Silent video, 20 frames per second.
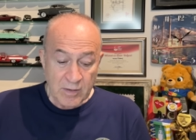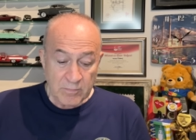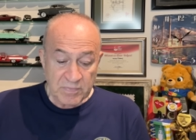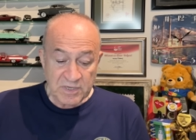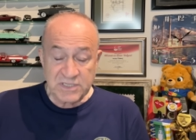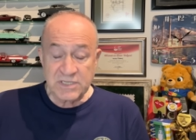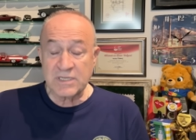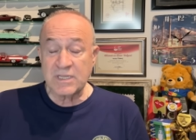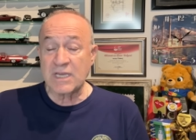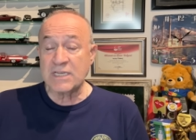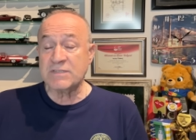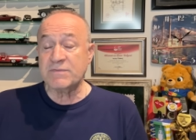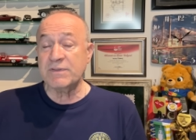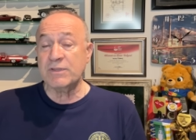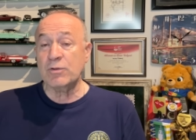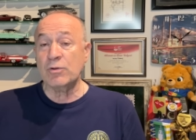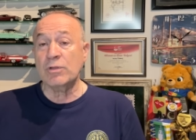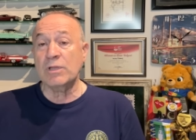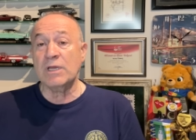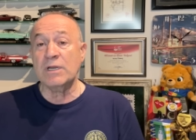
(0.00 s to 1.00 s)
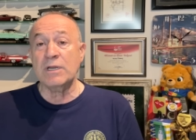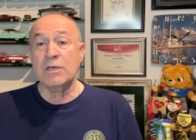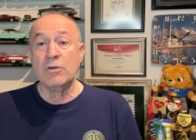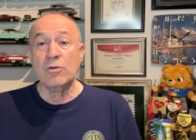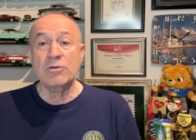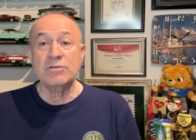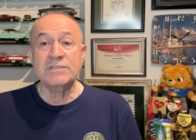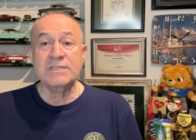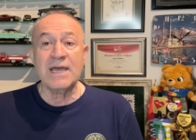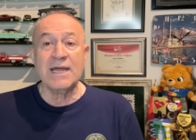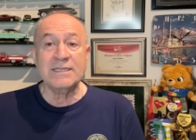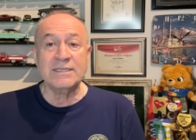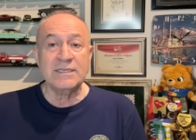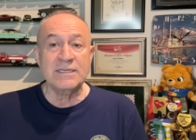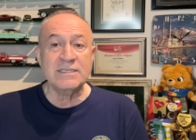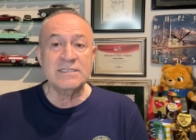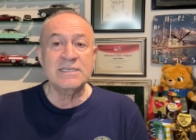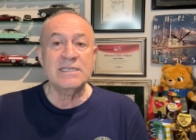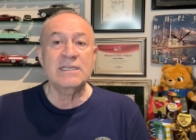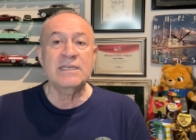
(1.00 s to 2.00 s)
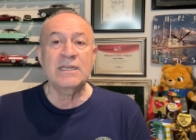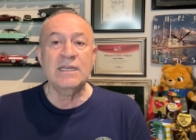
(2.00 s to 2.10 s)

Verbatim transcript: Beşiktaş videolarına gösterdiğiniz ilgi